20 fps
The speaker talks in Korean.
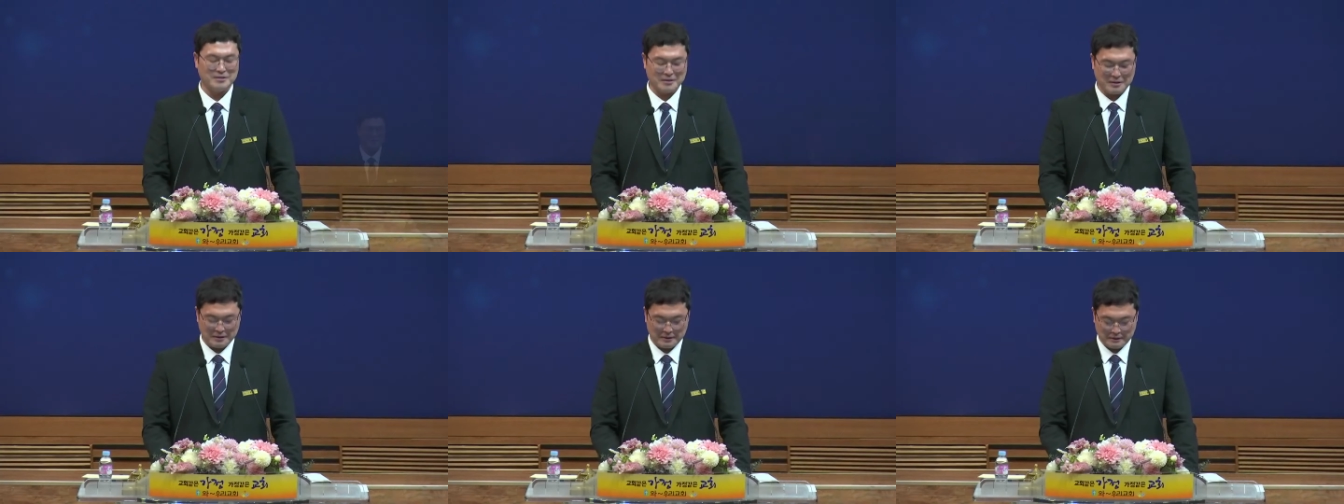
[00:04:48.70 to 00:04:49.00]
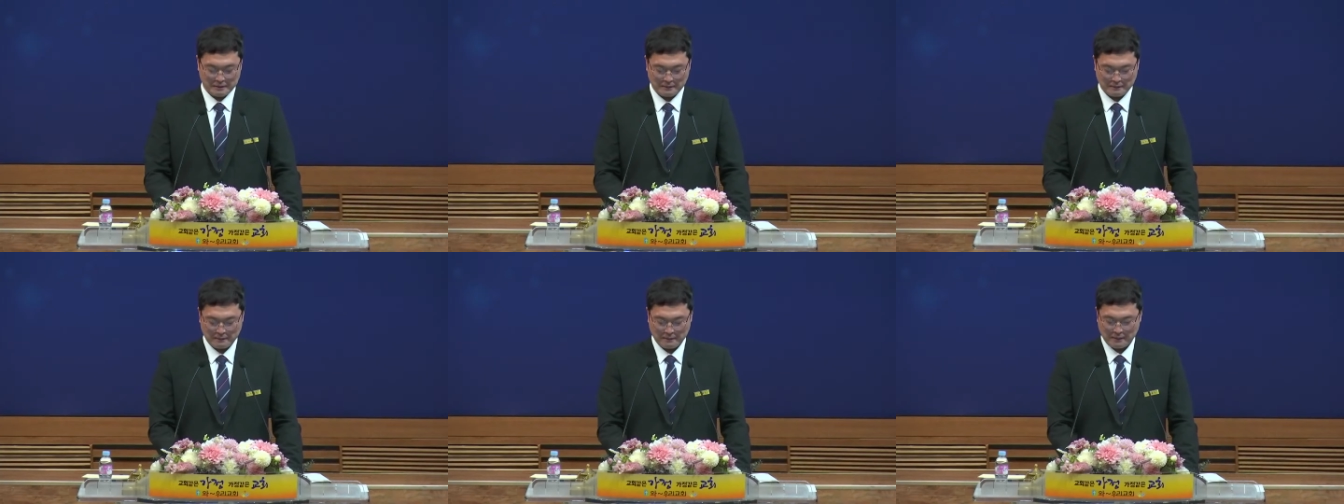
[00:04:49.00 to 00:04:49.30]
네.
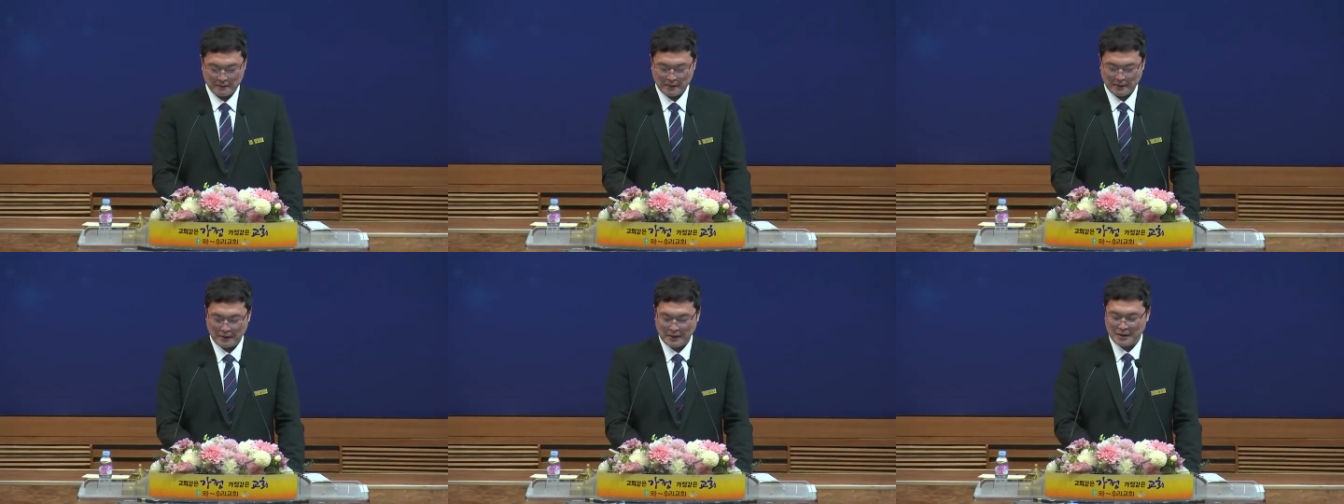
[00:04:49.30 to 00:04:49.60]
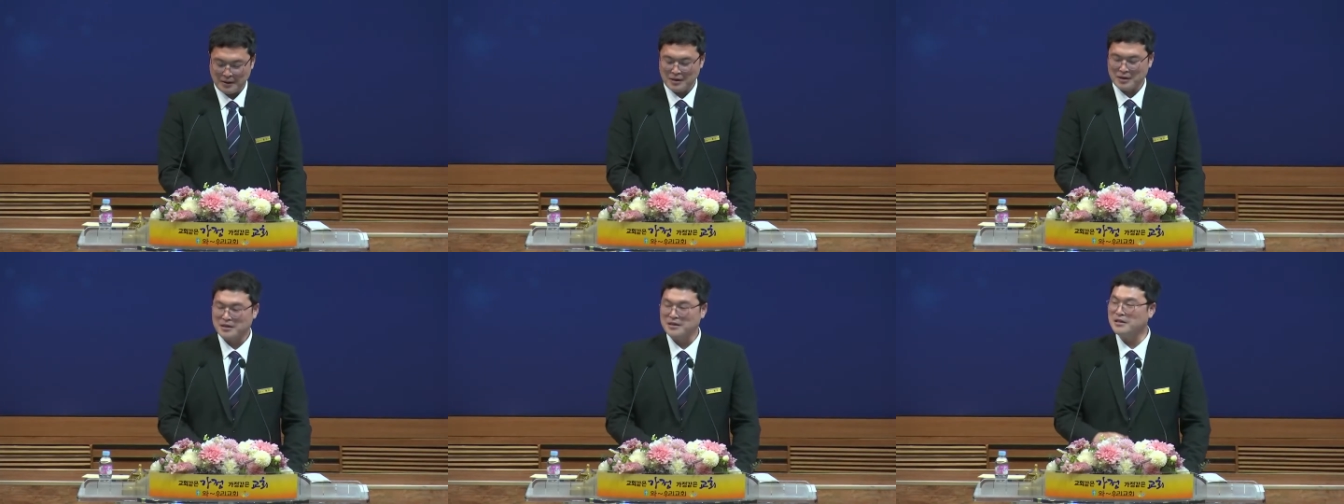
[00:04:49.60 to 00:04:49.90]

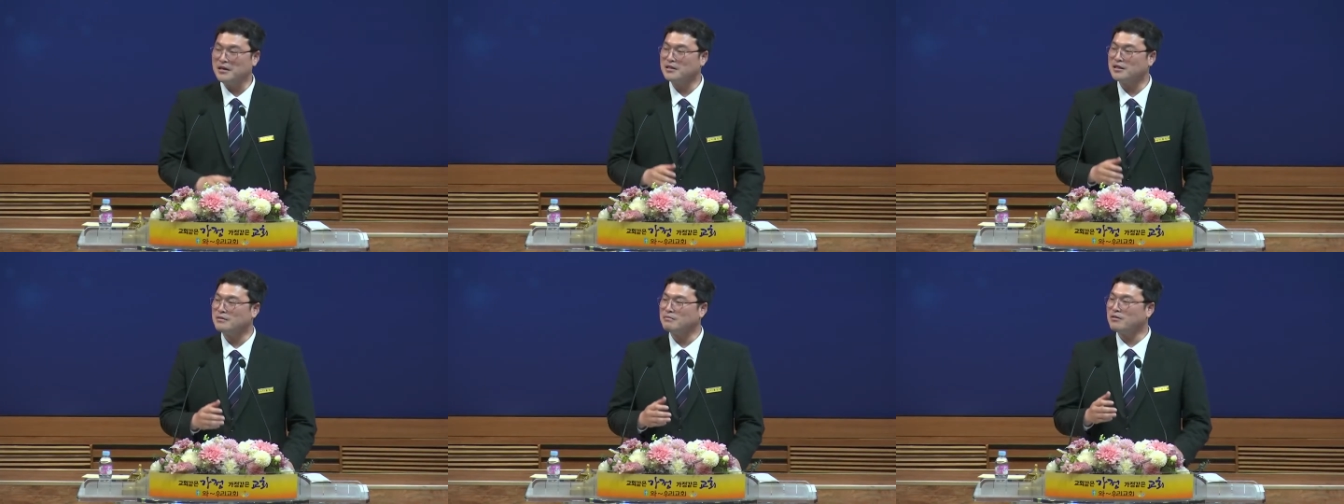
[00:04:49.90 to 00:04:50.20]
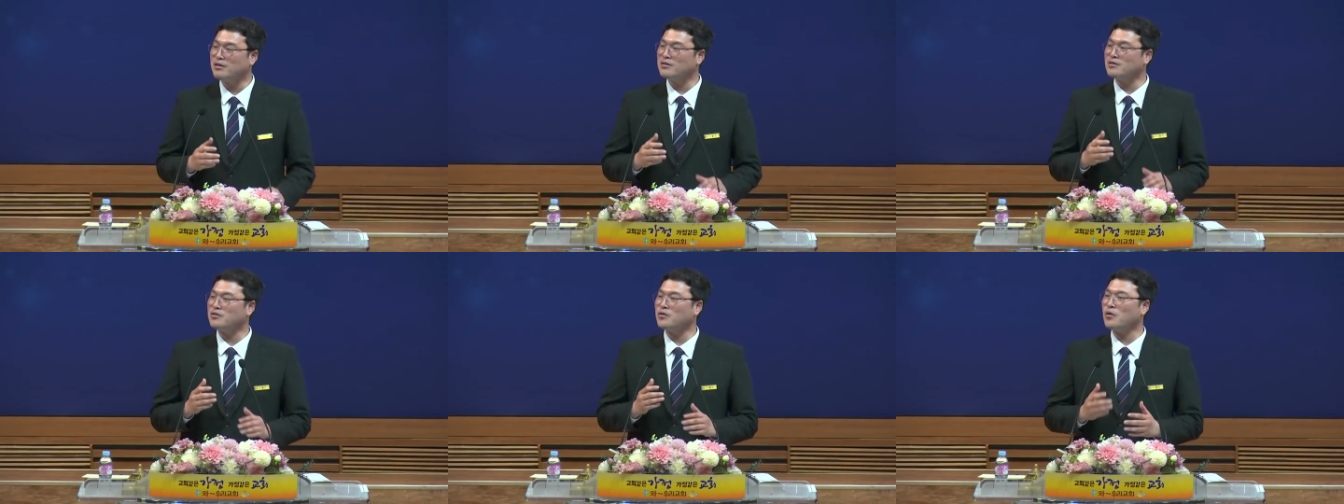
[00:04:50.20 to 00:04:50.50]

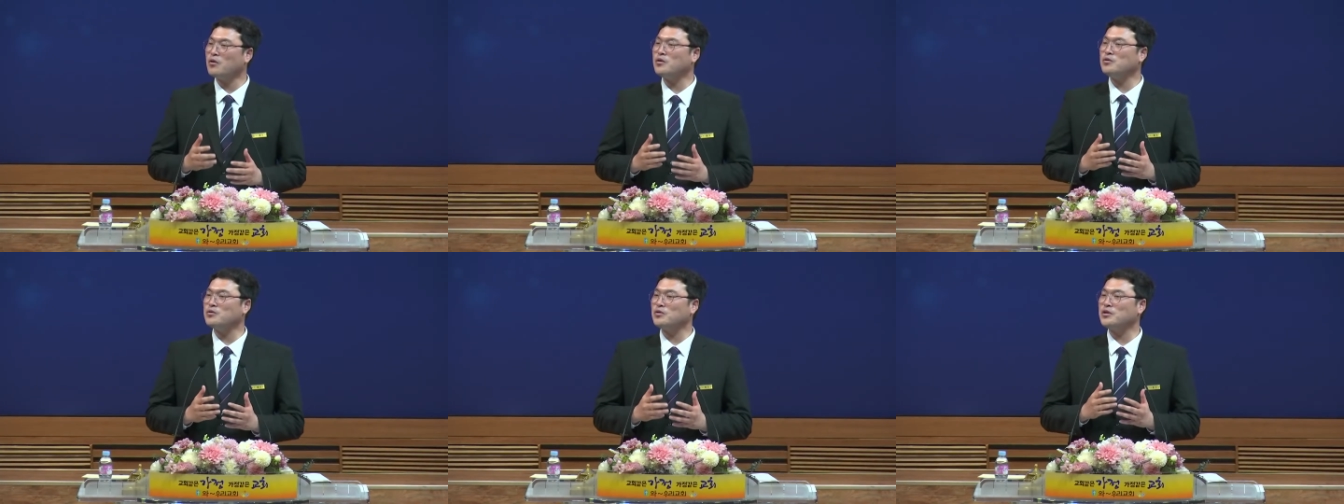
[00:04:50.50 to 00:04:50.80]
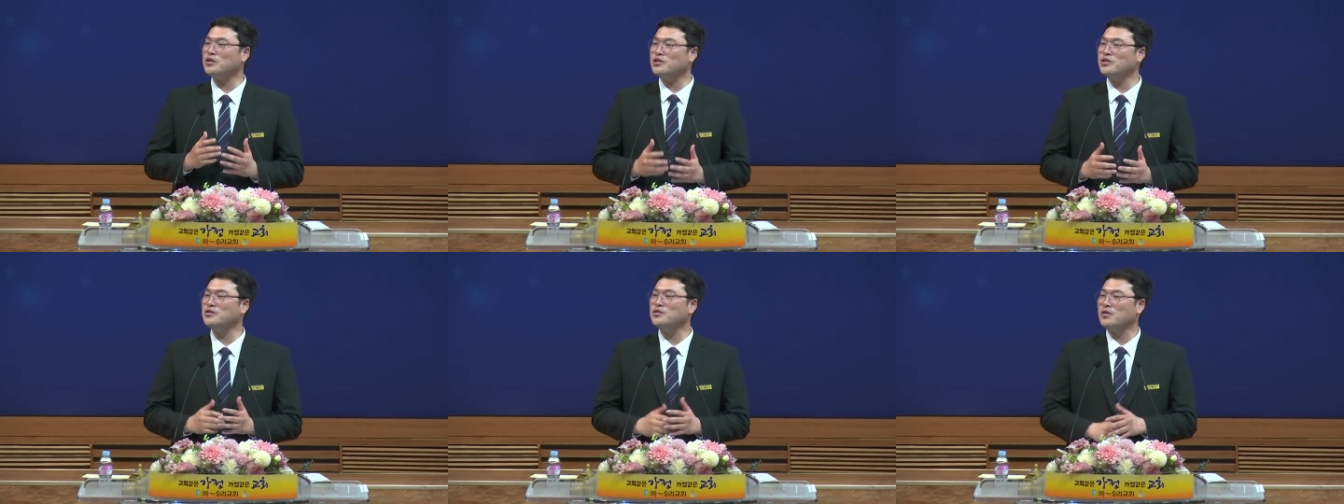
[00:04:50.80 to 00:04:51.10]
그래야지만 성인으로
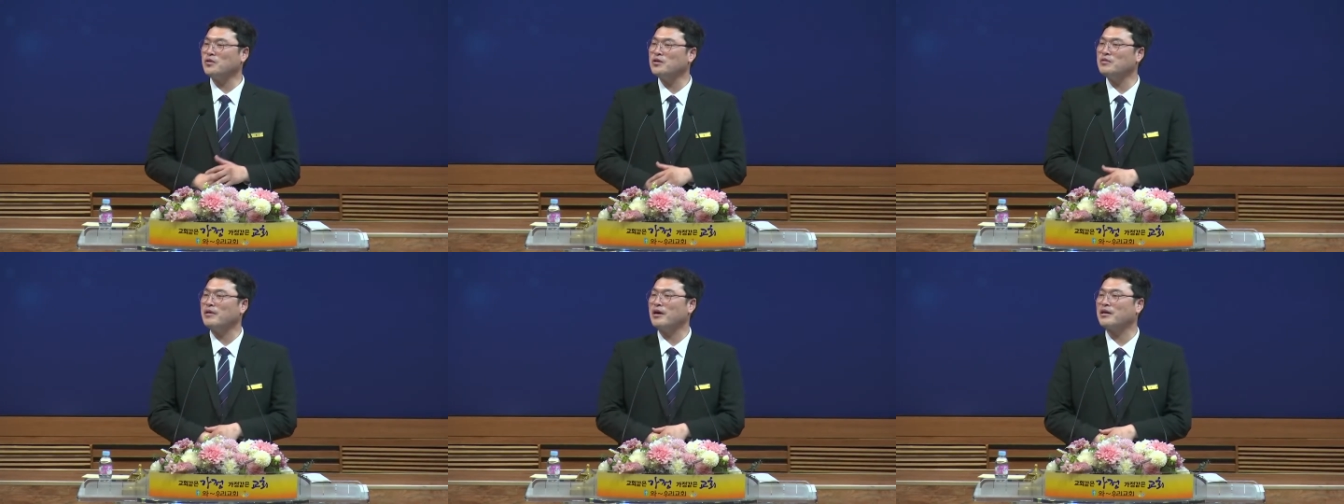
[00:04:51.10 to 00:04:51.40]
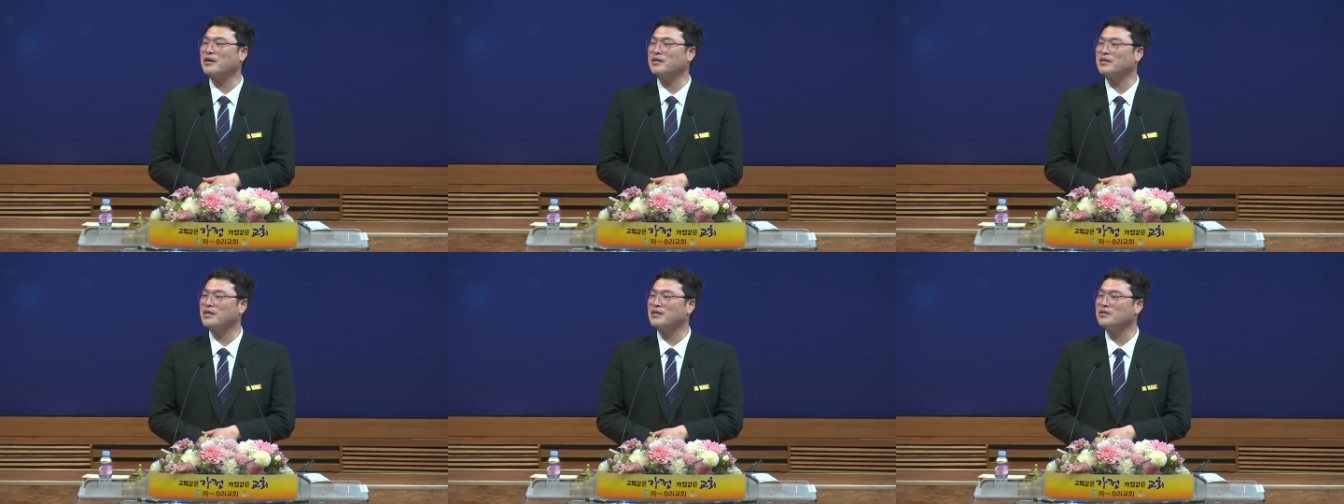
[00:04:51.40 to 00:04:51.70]
인정을
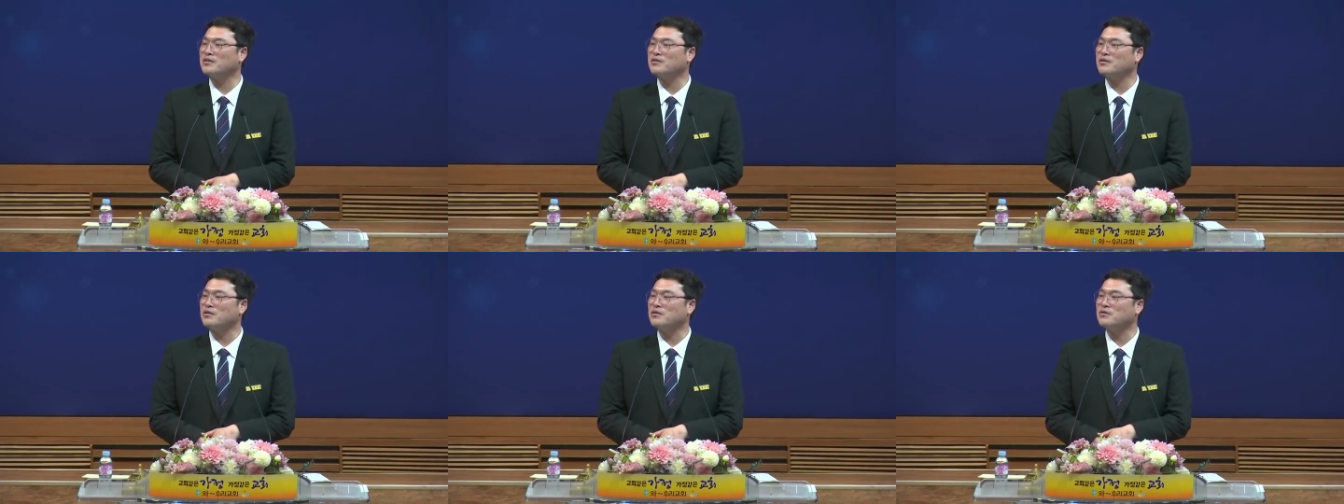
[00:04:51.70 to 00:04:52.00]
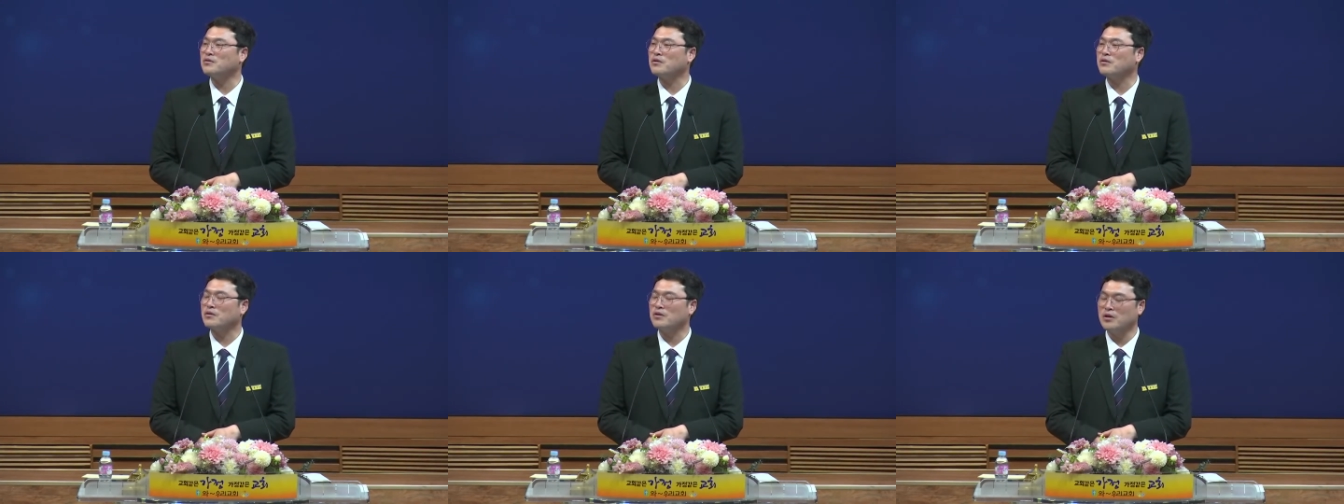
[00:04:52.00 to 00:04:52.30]
받게 되는 거죠.